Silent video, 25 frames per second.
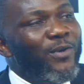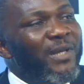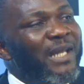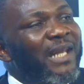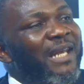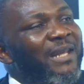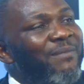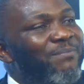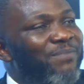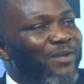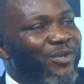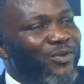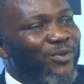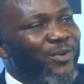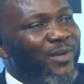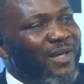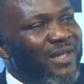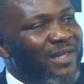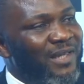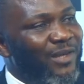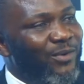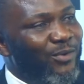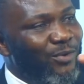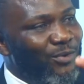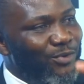les
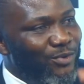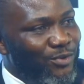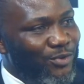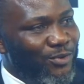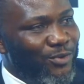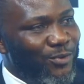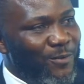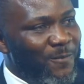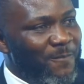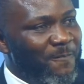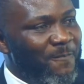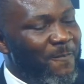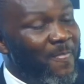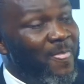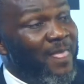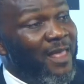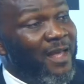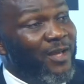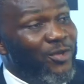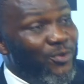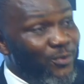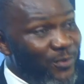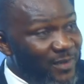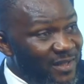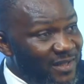priorités de Dieu,
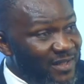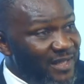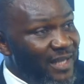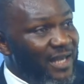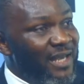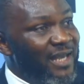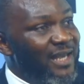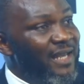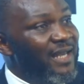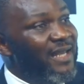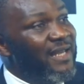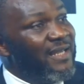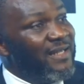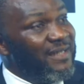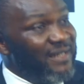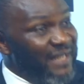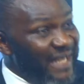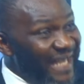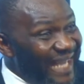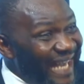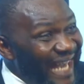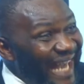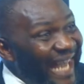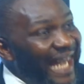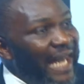tu sais ce
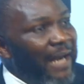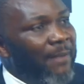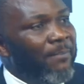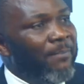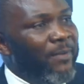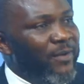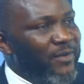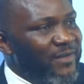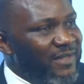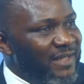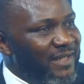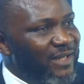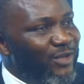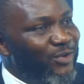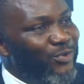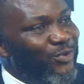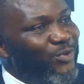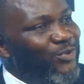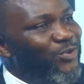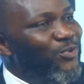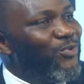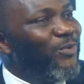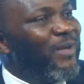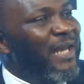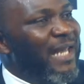qu'est la pensée de Dieu
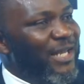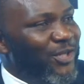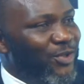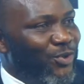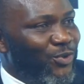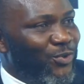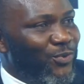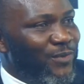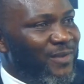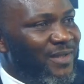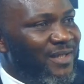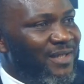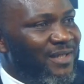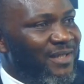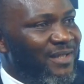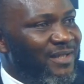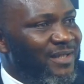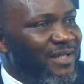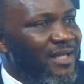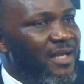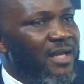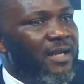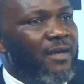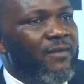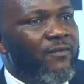sur la chose.
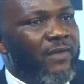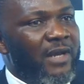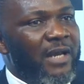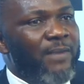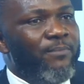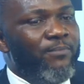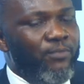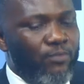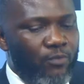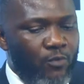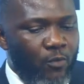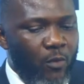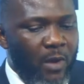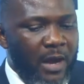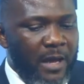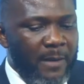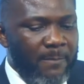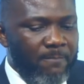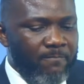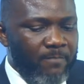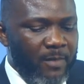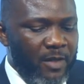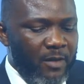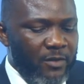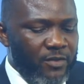Voilà
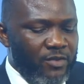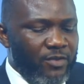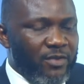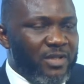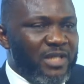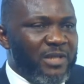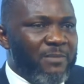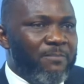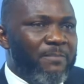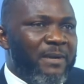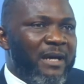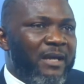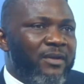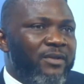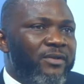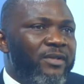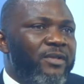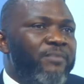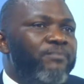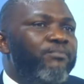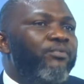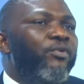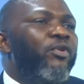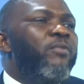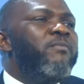pourquoi, lorsque je parle de
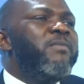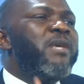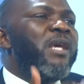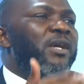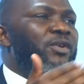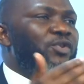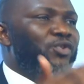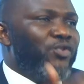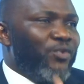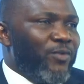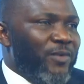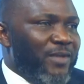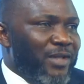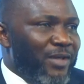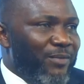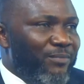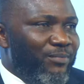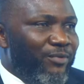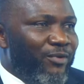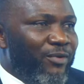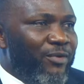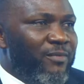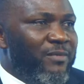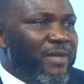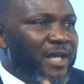première chose en
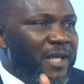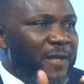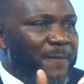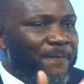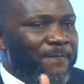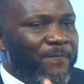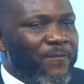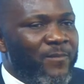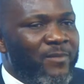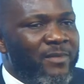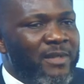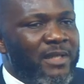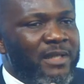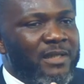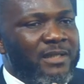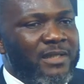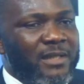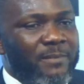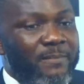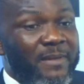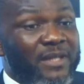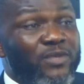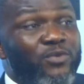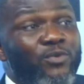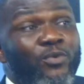premier, c'est
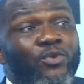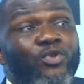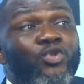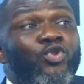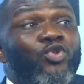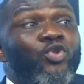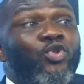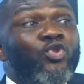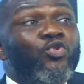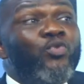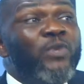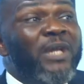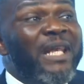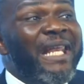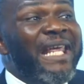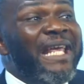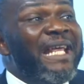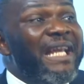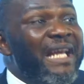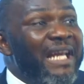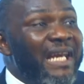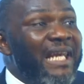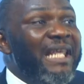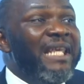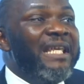parce qu'aujourd'hui
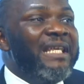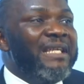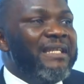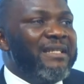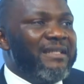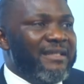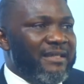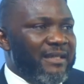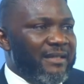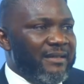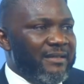l'Église